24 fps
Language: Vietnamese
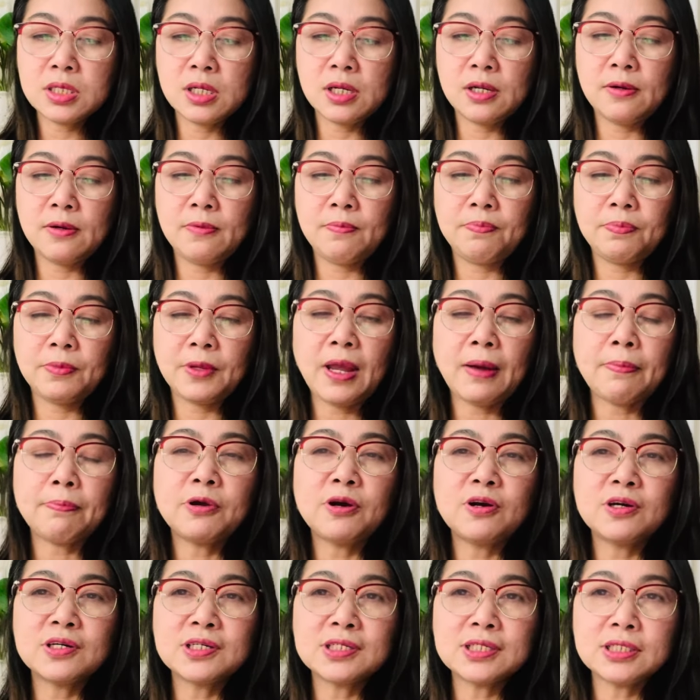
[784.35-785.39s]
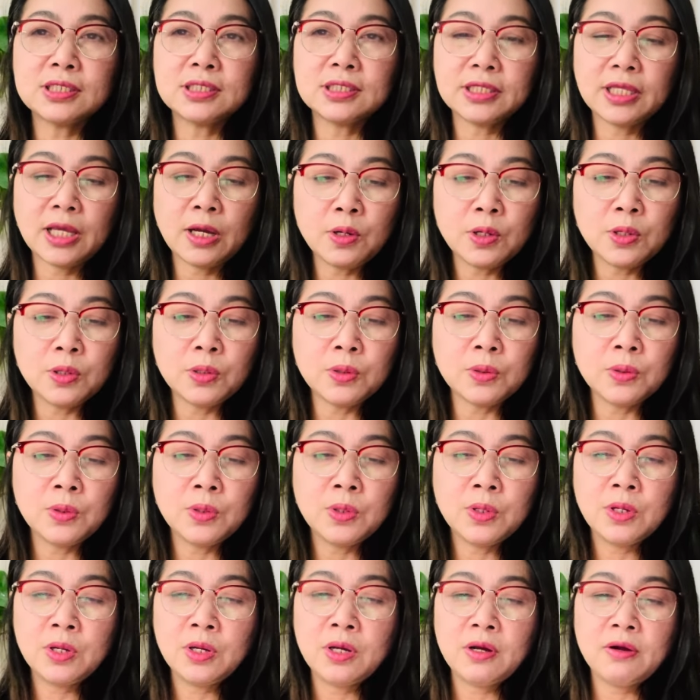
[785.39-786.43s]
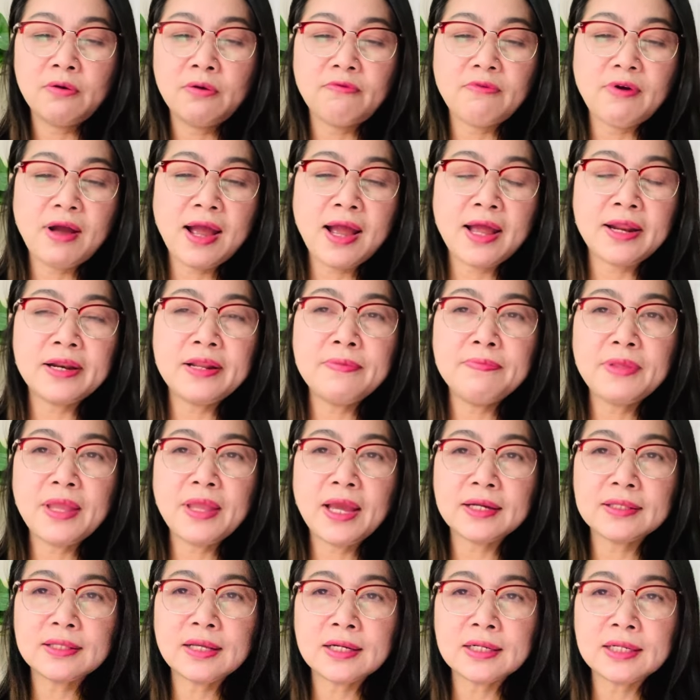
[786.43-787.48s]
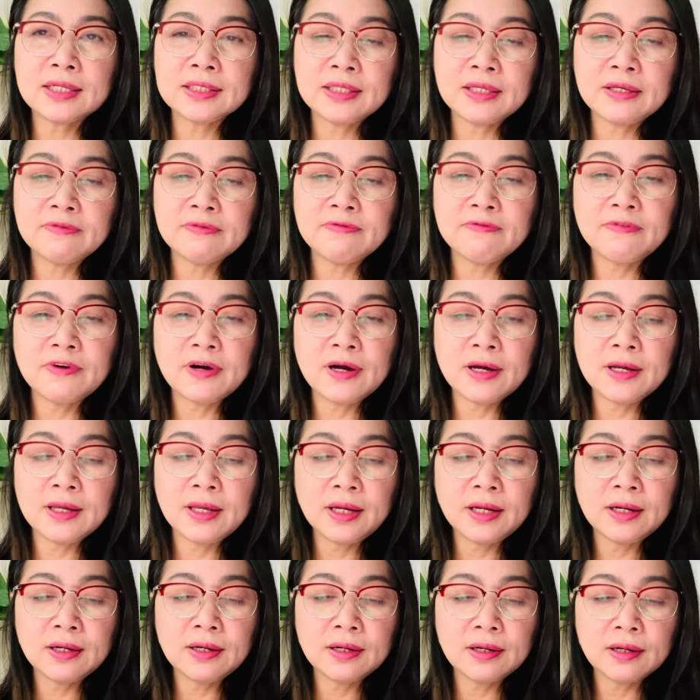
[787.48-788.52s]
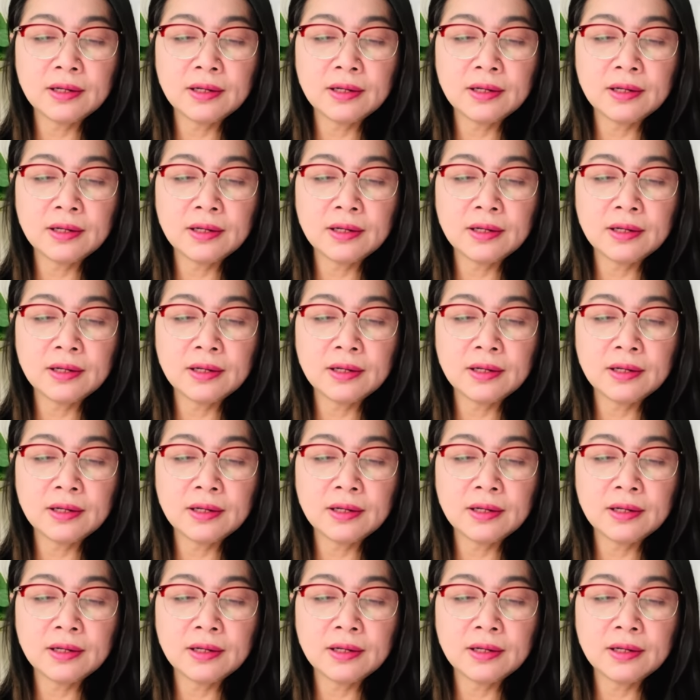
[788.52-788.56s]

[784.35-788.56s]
um, gặp con Cường giao lưu và đêm nhạc thật là tuyệt vời ha.